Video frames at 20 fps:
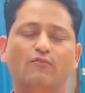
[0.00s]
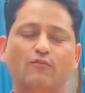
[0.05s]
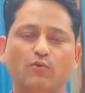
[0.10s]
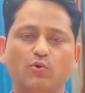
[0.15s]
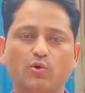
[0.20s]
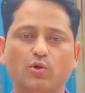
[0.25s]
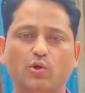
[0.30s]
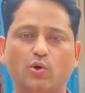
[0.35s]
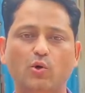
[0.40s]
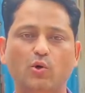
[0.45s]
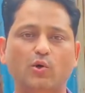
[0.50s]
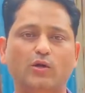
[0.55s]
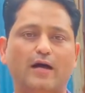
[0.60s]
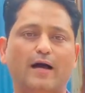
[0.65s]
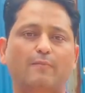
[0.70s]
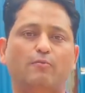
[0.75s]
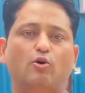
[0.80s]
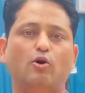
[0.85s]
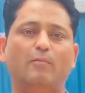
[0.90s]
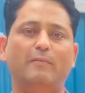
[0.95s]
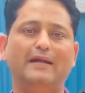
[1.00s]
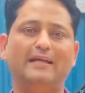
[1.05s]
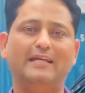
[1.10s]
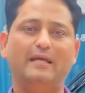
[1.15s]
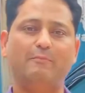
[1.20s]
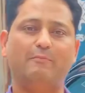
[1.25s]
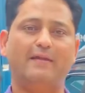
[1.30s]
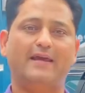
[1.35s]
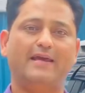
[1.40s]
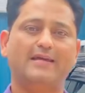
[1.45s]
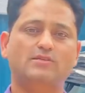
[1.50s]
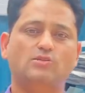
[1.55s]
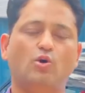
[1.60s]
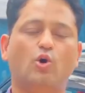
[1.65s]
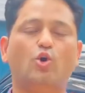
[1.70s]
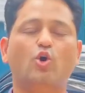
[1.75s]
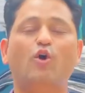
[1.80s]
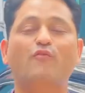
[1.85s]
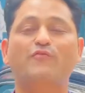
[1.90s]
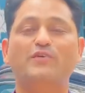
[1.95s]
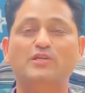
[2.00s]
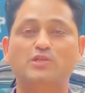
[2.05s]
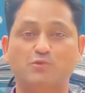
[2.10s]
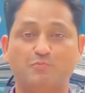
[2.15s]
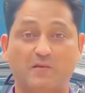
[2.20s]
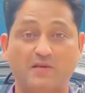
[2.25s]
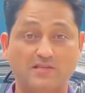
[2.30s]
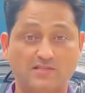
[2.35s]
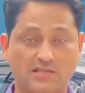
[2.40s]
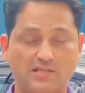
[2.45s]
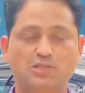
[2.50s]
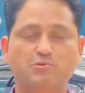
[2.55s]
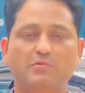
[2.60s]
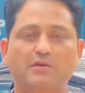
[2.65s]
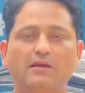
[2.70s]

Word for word: फूड कोर्ट आपको मल्टीप्लेक्स और ऑफिस स्पेसिस